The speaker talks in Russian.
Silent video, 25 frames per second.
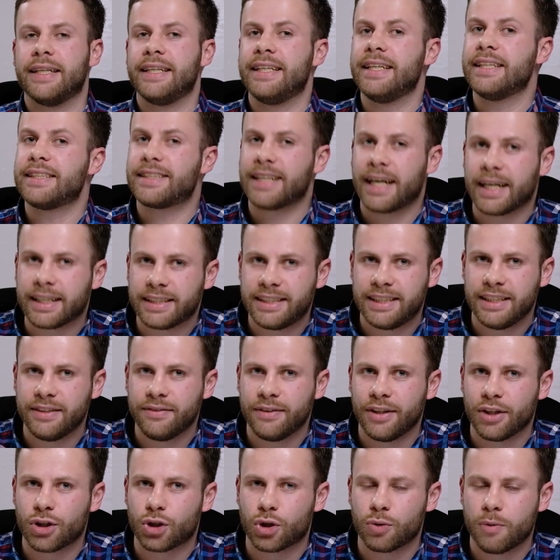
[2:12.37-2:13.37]
Есть
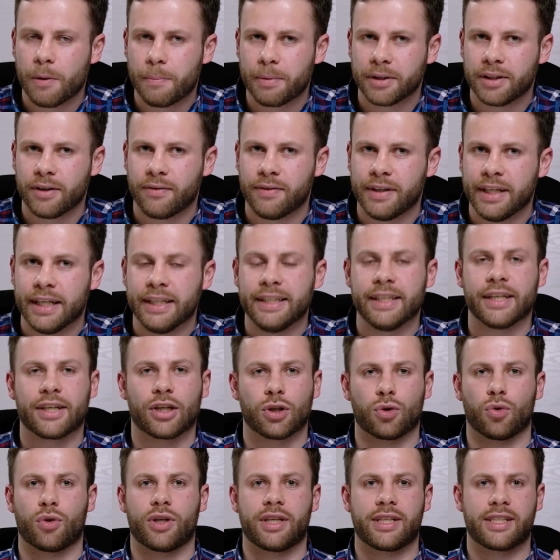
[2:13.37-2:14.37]
активное шумоподавление,
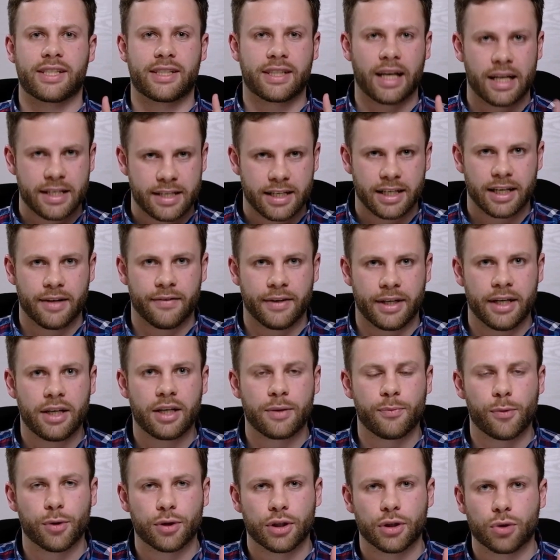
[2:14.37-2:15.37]
которое, кстати говоря,
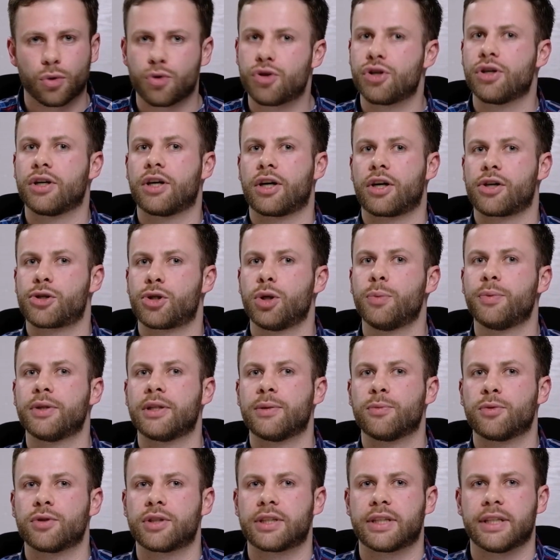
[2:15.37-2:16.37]
работает очень хорошо,
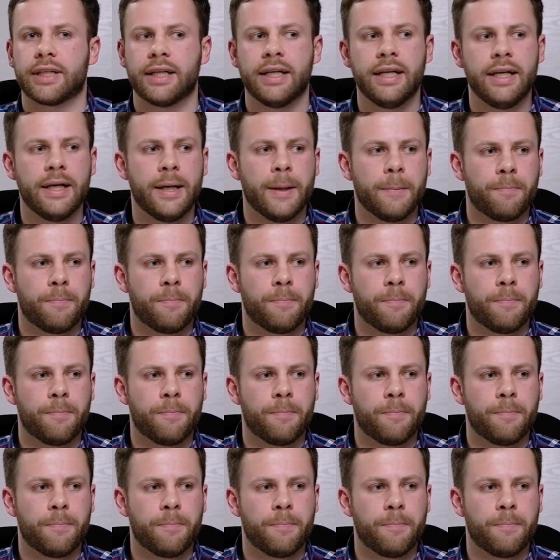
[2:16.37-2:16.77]
потому что